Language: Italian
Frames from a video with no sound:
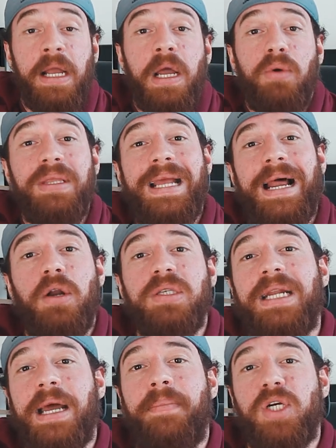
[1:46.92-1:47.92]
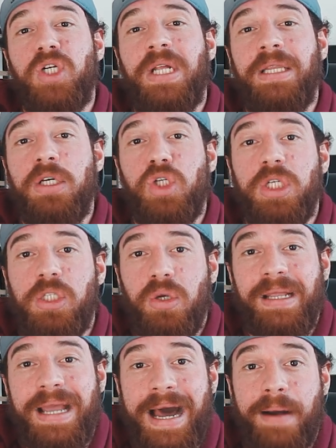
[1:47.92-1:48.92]
Quindi la nostra capacità di
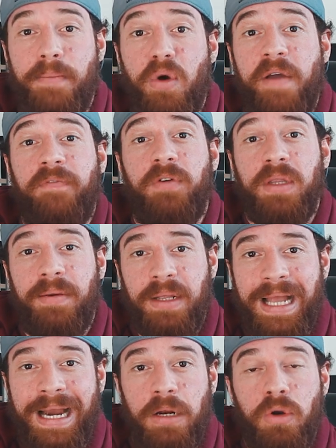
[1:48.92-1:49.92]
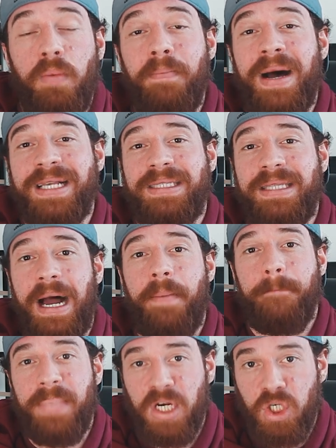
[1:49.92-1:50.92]
gestione di carbo è fondamentale, non basta
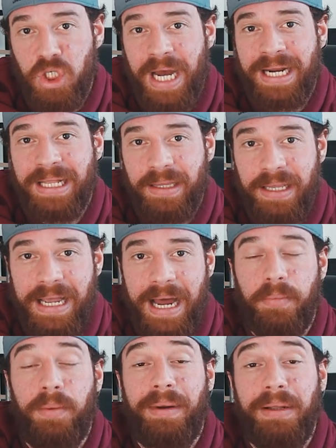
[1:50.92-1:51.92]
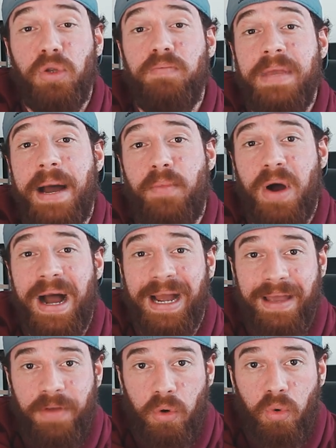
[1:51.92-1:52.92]
mangiare tanti carbo, ma dobbiamo
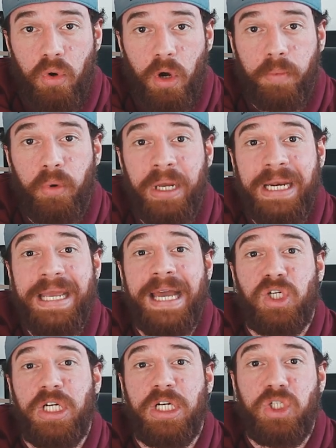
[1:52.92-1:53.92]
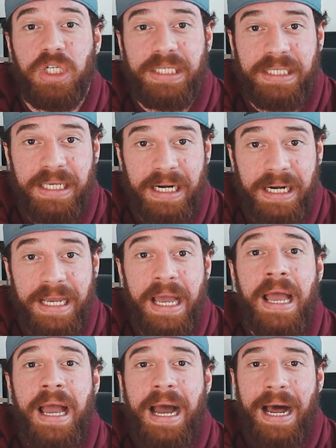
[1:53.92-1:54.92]
anche avere un corpo che riesce a gestirli
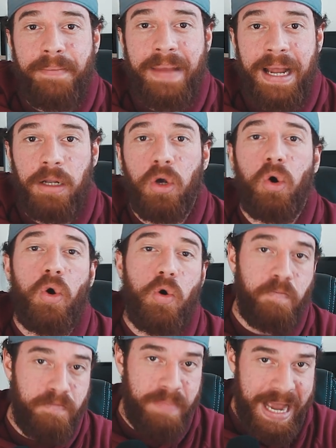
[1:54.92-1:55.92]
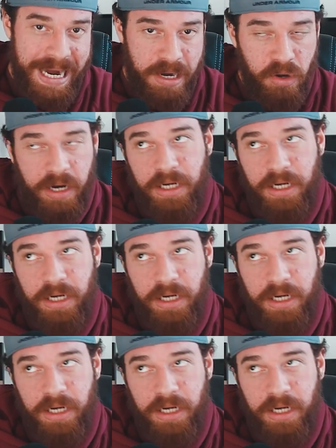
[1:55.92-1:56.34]
al meglio, o meglio, il